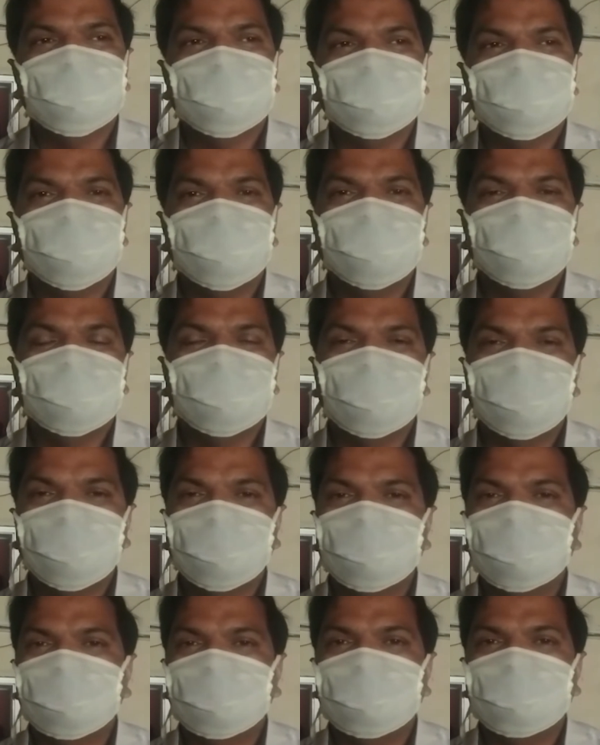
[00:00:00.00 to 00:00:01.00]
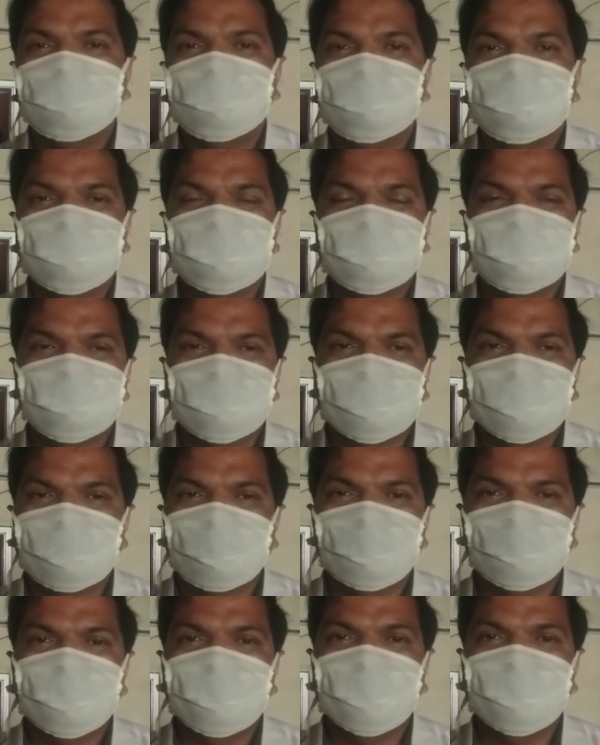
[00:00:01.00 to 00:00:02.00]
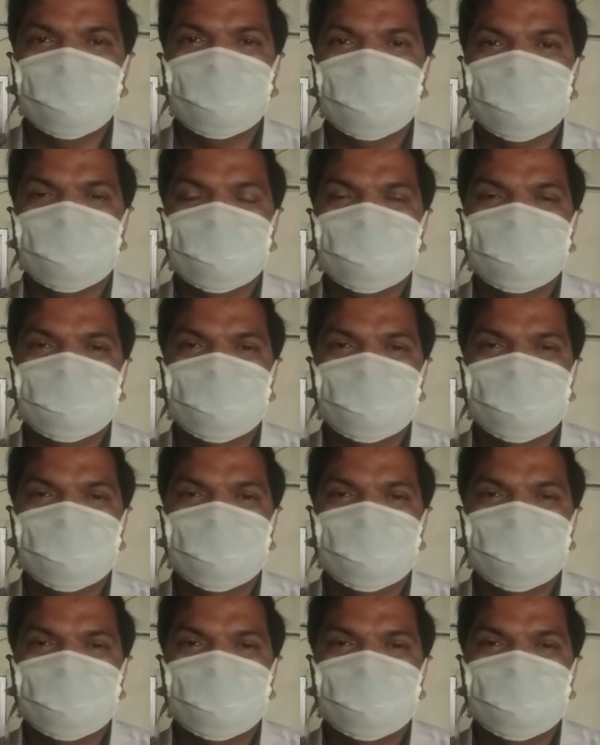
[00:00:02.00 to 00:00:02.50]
अपने डिपोए को तीन हज़ार रुपये दे के